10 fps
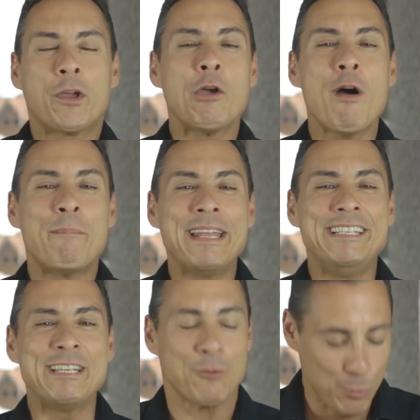O que eu
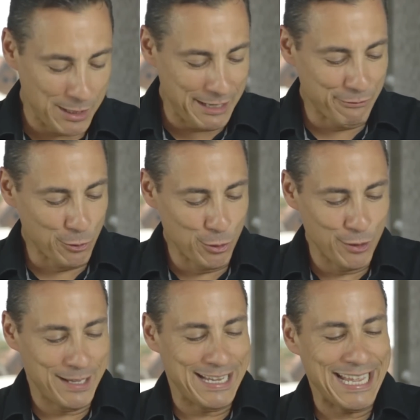aprendi com o
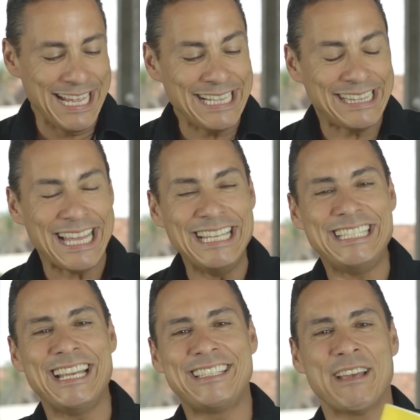livro
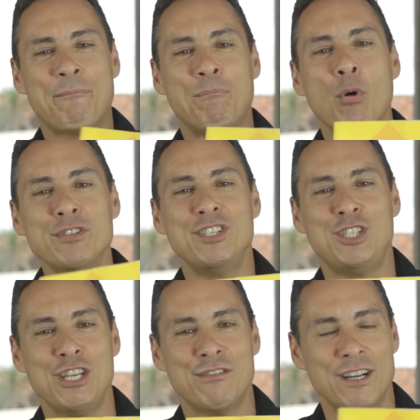Inteligência
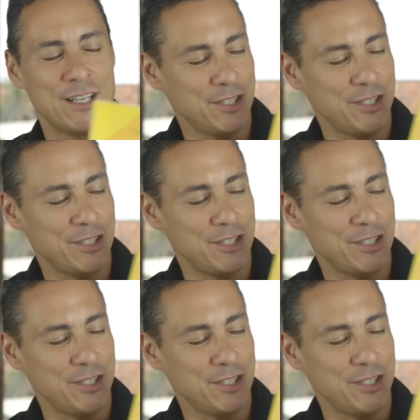Positiva